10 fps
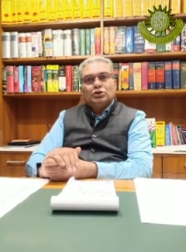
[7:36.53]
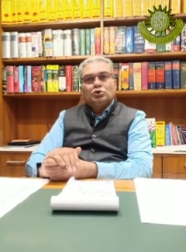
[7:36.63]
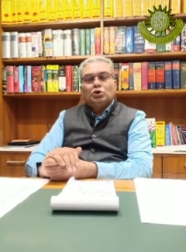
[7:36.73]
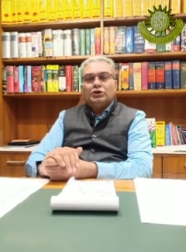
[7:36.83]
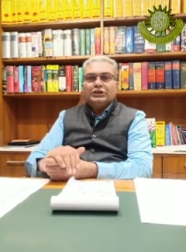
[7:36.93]

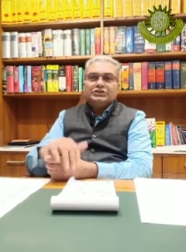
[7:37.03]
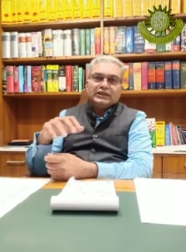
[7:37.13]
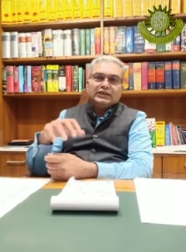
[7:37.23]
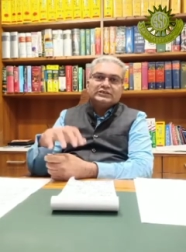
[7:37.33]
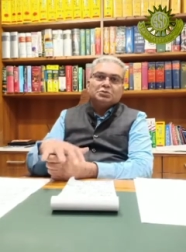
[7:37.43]
तो इससे
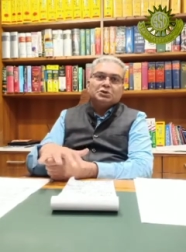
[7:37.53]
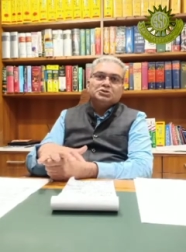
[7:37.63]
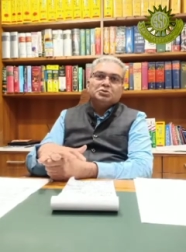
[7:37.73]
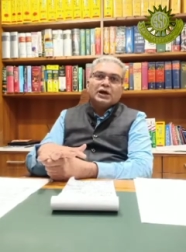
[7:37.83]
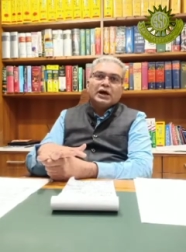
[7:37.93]
यह समझ
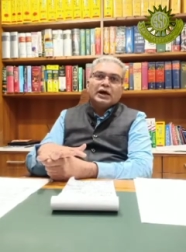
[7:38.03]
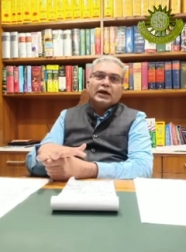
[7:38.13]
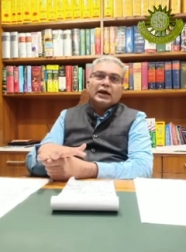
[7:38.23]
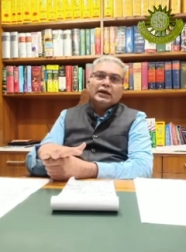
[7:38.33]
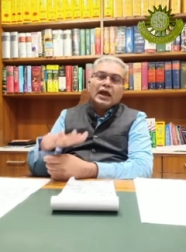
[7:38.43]
में आ रहा
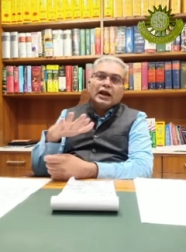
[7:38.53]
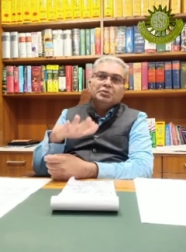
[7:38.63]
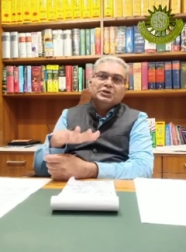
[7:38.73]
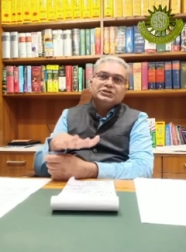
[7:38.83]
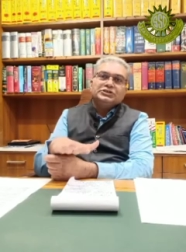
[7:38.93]
है कि
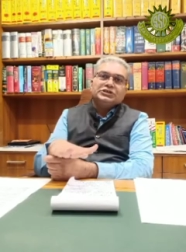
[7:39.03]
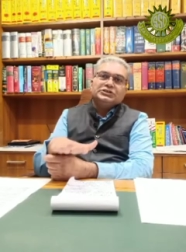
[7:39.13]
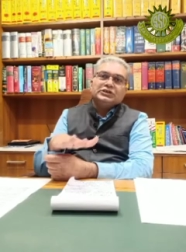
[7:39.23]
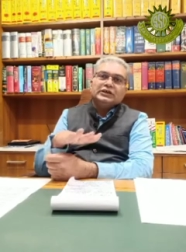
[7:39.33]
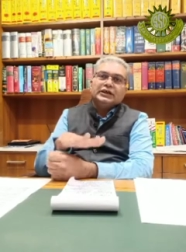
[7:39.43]

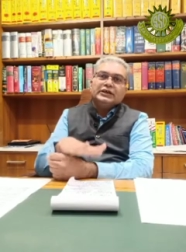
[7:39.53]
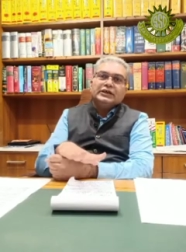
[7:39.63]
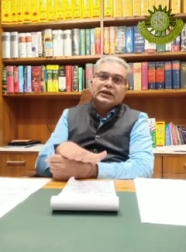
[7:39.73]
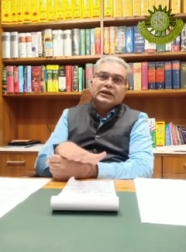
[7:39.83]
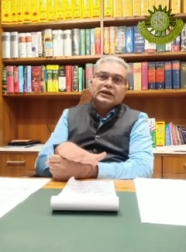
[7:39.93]
एडमिनिस्ट्रेशन कहीं
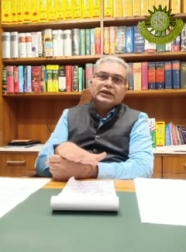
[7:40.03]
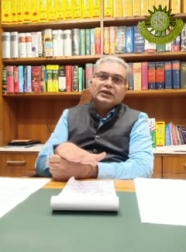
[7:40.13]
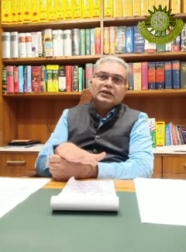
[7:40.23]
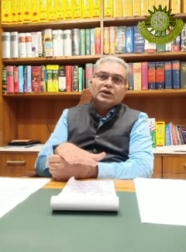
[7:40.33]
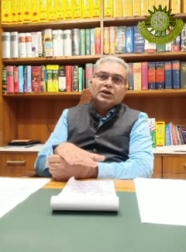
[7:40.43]
ना कहीं
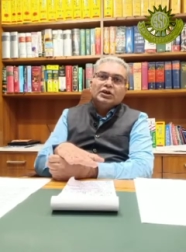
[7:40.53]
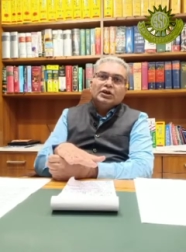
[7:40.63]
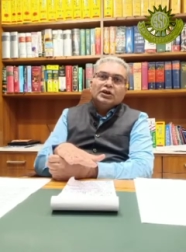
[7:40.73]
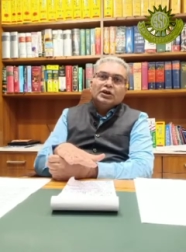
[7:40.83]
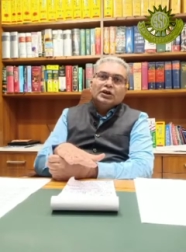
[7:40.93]

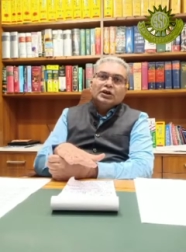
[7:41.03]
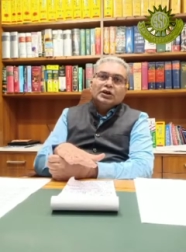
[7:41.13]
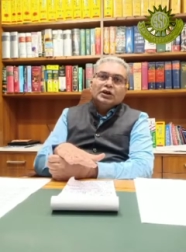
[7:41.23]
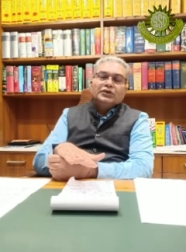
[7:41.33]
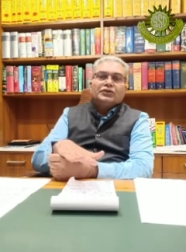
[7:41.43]

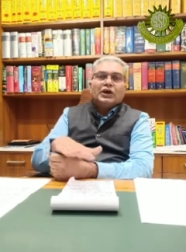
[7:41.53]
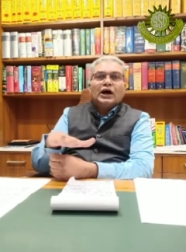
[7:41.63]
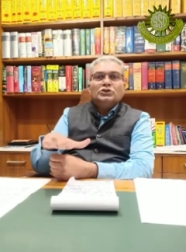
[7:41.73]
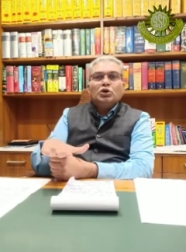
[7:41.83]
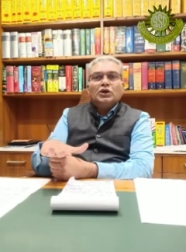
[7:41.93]
इस
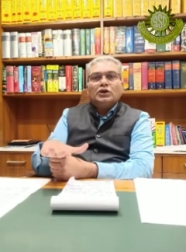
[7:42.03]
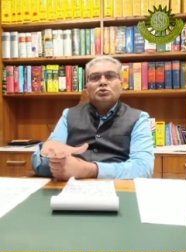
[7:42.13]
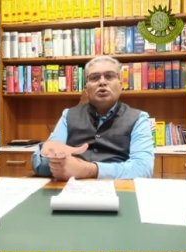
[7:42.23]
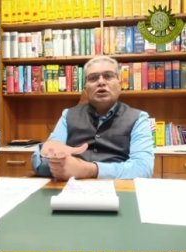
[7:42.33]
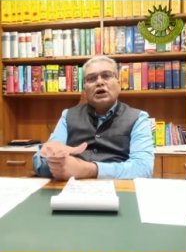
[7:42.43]
आंदोलन
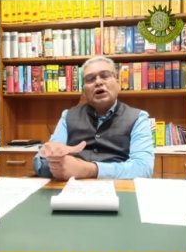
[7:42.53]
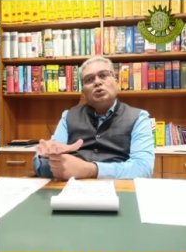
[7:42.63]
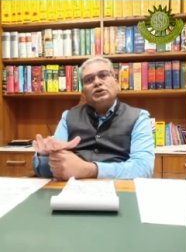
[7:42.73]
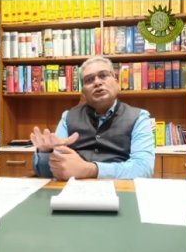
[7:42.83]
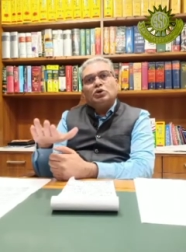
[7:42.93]
को
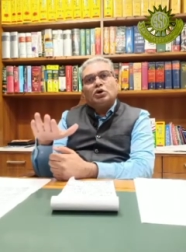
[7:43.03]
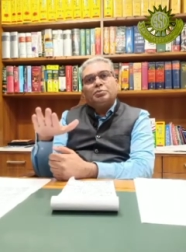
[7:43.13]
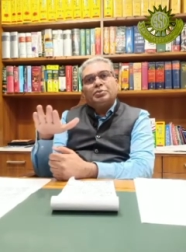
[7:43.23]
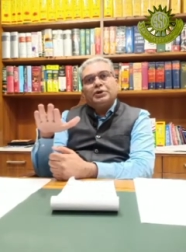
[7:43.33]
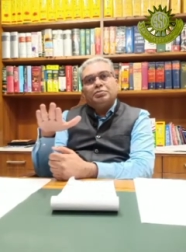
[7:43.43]
कानूनी तौर पे